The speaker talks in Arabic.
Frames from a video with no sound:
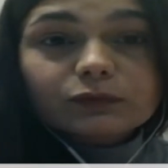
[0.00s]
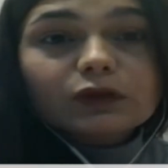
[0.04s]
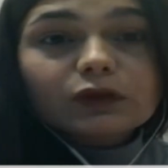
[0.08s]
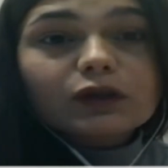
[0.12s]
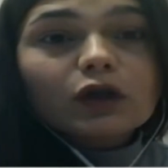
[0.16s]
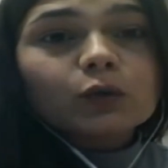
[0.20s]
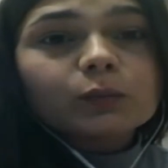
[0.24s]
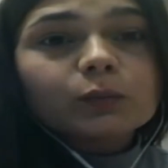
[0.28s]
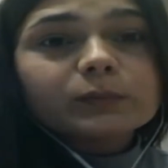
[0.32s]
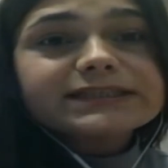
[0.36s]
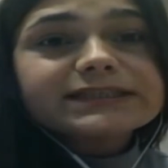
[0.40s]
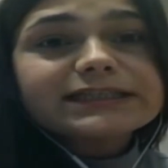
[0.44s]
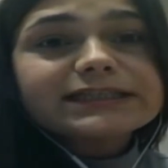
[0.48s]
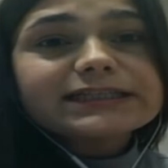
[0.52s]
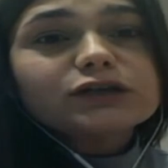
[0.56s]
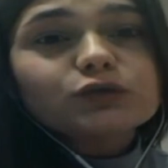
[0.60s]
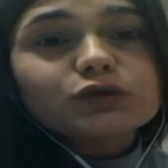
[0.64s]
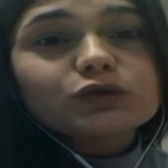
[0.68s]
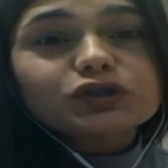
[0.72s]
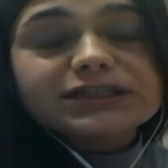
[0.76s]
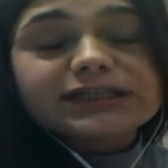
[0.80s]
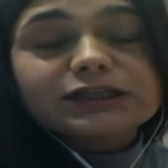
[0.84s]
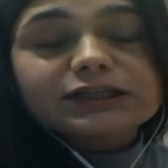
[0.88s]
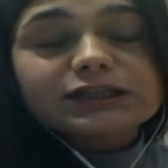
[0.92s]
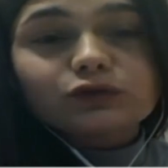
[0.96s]

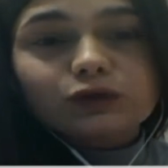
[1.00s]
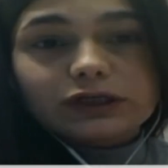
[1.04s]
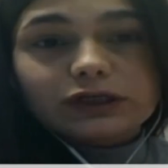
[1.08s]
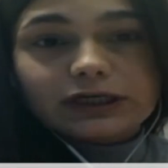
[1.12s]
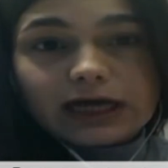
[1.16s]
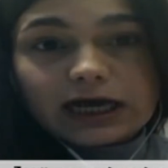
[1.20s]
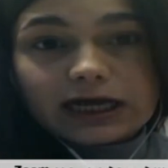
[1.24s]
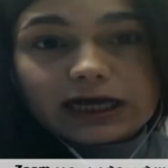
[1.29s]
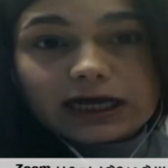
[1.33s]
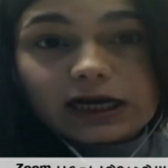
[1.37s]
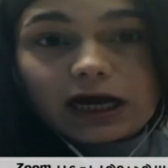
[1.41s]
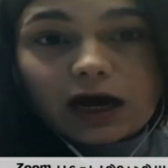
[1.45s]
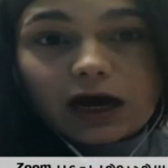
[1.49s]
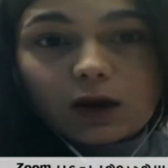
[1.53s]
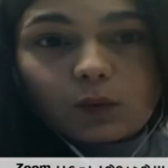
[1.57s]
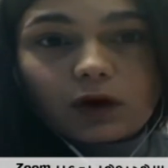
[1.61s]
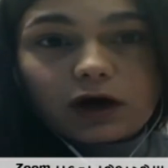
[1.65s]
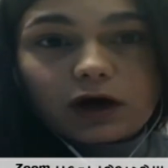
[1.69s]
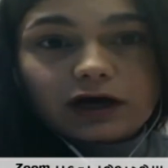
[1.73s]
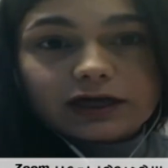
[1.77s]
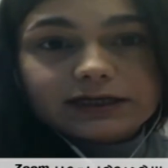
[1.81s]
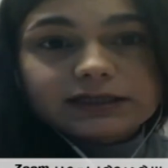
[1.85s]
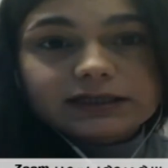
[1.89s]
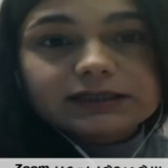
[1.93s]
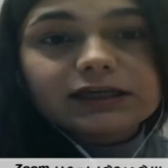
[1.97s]
بصيروا يزيدوا
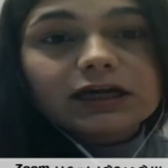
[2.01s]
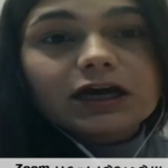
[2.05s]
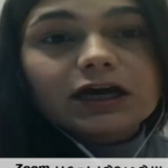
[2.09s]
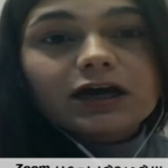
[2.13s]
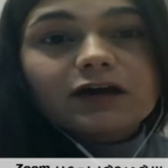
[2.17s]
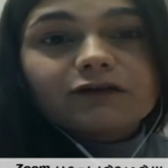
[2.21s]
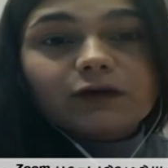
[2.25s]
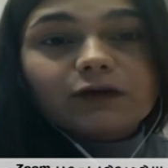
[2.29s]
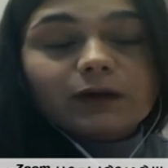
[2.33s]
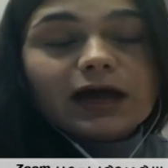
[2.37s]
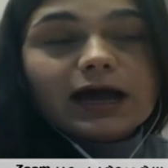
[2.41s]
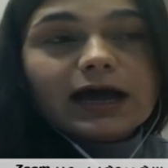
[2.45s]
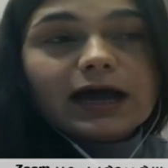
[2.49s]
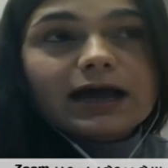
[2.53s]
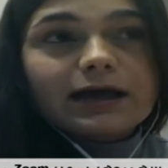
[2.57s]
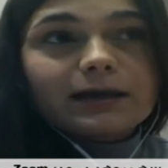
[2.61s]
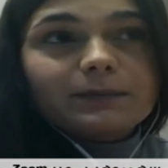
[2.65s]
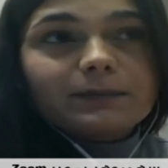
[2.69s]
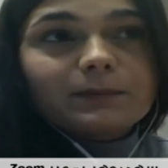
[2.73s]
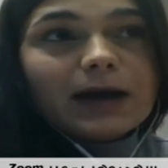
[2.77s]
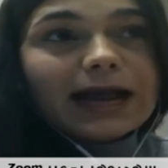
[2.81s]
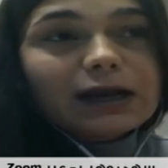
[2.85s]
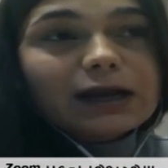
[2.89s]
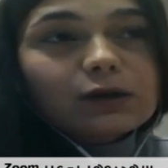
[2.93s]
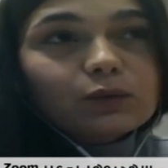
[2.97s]
العوارض
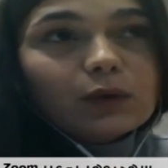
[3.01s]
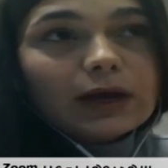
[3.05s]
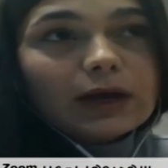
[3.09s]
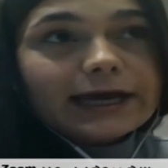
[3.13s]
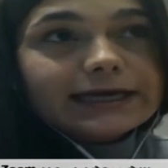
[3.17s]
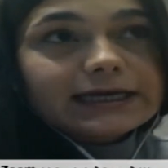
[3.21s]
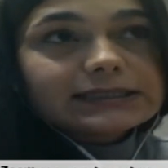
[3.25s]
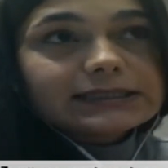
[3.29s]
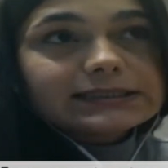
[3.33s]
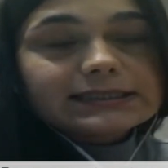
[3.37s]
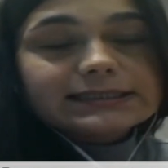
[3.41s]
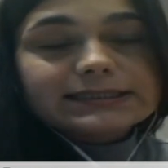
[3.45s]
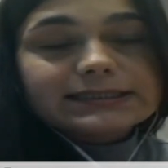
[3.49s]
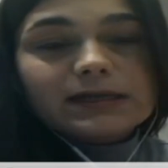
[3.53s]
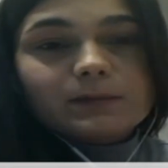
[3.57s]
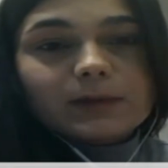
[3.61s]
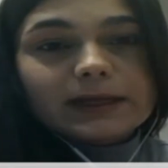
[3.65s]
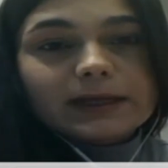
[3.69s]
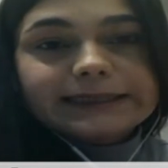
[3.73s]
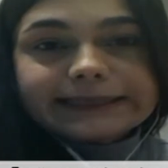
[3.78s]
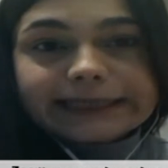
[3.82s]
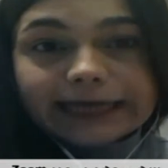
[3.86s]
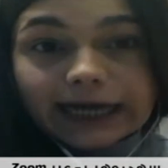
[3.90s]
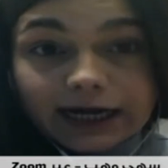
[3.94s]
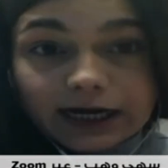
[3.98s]
فمع الوقت اذا
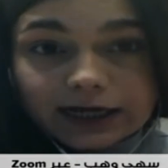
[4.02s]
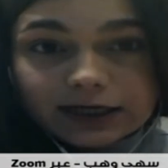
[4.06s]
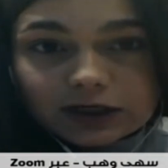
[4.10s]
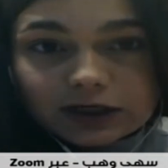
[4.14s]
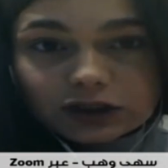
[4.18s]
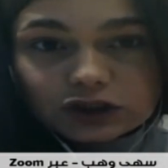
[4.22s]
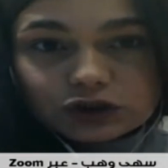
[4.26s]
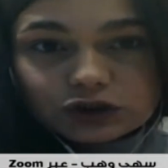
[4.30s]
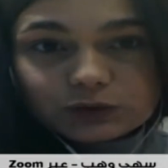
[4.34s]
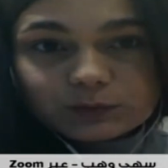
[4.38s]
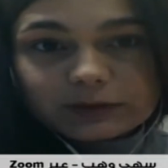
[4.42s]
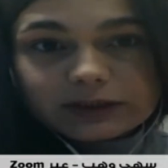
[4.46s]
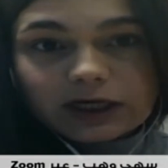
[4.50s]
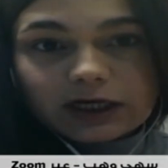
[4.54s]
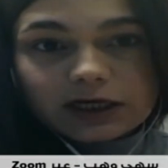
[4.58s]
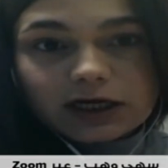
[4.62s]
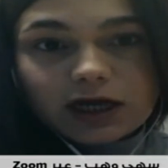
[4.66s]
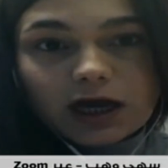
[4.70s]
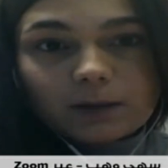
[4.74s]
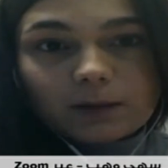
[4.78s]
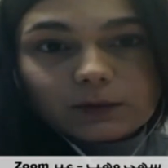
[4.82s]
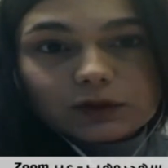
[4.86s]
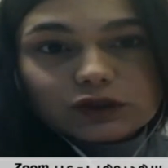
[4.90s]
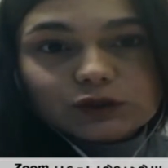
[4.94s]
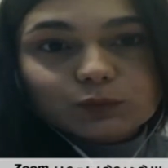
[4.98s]
ما تعالج
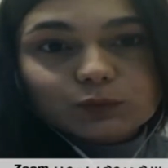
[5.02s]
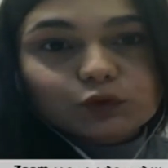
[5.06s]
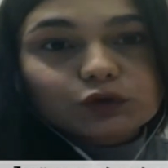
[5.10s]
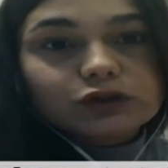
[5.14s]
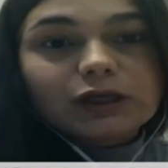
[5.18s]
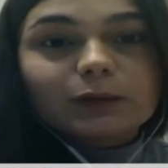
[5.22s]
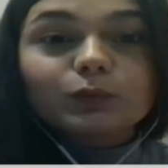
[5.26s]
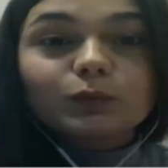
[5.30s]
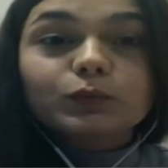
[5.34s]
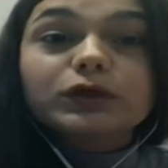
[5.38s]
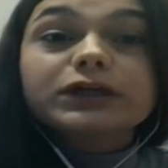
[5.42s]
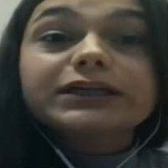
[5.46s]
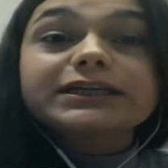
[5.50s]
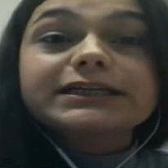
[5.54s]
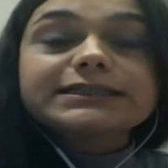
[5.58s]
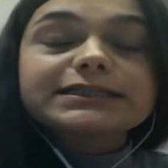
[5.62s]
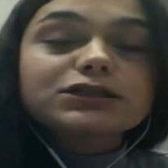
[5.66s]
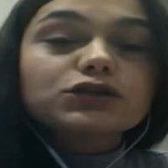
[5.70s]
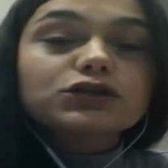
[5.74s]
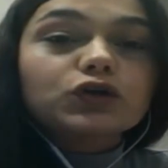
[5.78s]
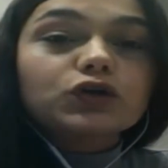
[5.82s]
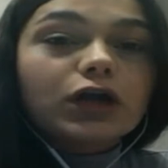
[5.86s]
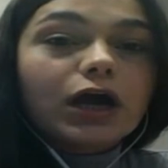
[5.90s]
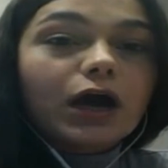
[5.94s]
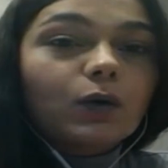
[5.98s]
بطريقه مضبوطه ممكن
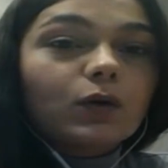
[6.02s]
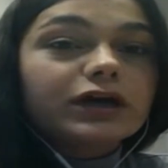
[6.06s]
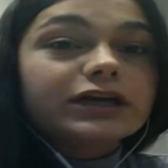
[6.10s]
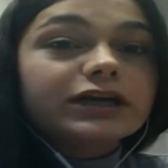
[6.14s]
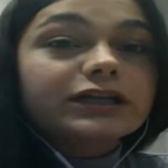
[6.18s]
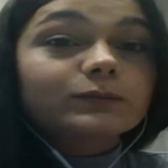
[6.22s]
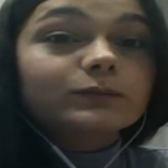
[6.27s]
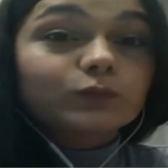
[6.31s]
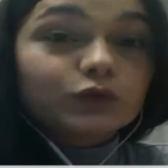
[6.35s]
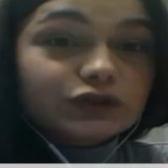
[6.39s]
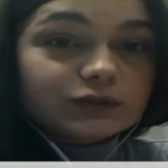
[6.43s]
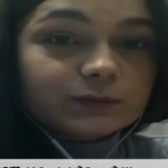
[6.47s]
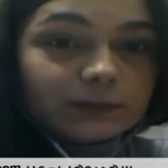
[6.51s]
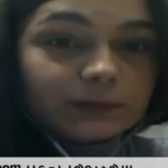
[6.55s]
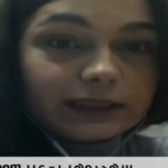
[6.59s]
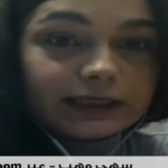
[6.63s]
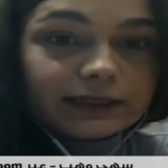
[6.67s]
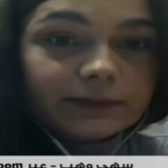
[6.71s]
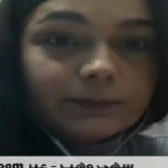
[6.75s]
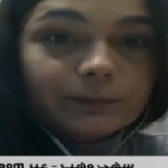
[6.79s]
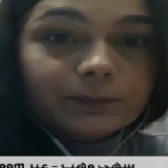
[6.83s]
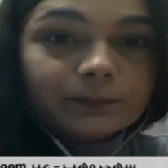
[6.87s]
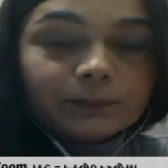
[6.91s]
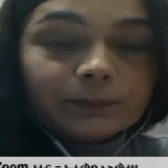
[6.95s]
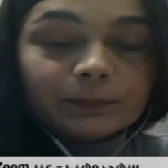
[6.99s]
يصيروا العوارض مزمنه